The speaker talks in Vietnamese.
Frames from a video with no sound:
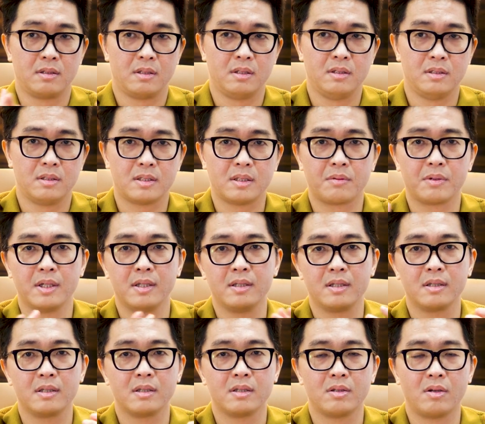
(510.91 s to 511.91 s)
thì sau đấy
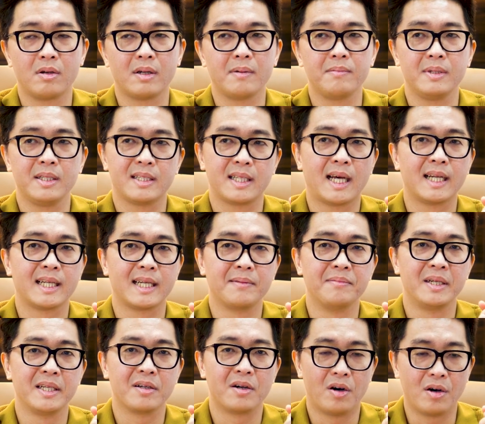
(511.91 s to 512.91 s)
nó đã bị tan
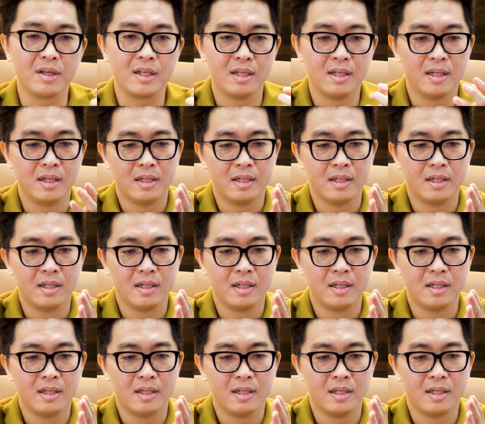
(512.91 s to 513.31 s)
thành mây khói